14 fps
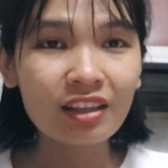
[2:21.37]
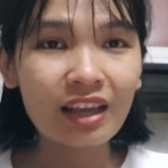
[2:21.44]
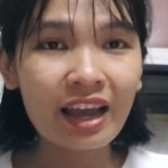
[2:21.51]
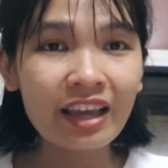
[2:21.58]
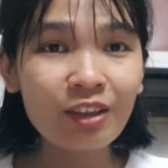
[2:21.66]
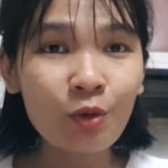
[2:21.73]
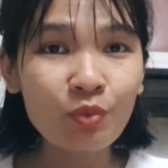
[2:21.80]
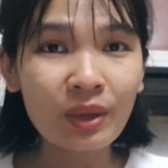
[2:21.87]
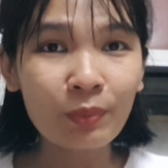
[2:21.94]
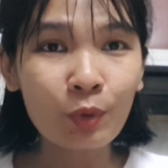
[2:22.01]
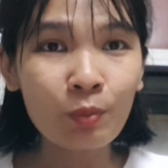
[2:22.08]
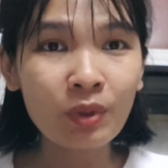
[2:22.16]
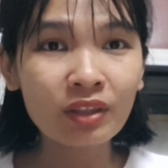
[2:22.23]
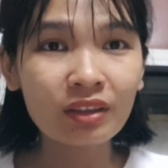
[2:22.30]
cái thu nhập
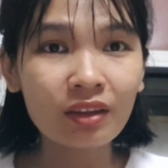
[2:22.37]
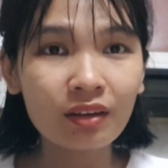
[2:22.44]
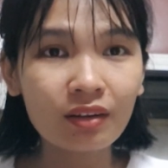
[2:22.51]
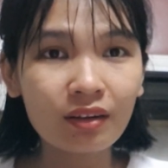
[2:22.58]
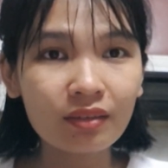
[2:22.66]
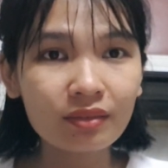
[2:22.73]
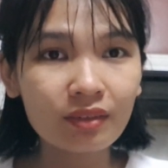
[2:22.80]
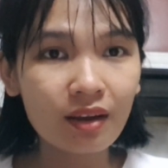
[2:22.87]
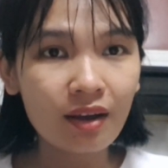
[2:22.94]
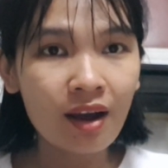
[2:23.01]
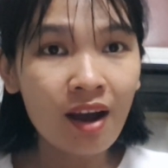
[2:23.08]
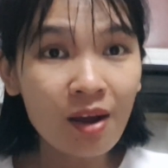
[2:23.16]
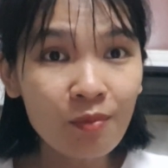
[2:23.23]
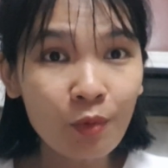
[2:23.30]
của mình được
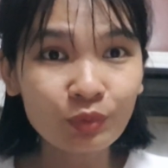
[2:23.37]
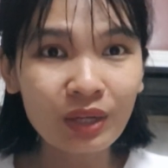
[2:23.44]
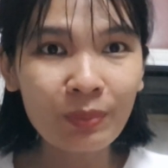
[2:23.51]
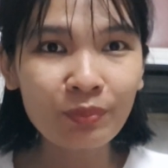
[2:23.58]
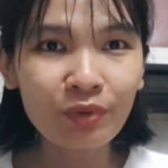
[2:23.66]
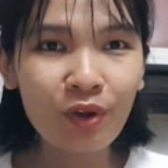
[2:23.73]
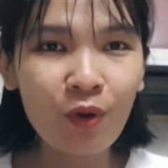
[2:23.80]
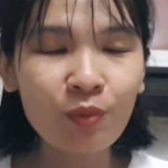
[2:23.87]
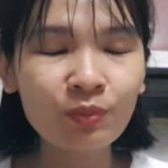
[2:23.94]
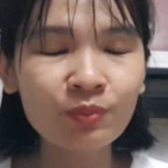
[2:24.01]
hơn 100 đô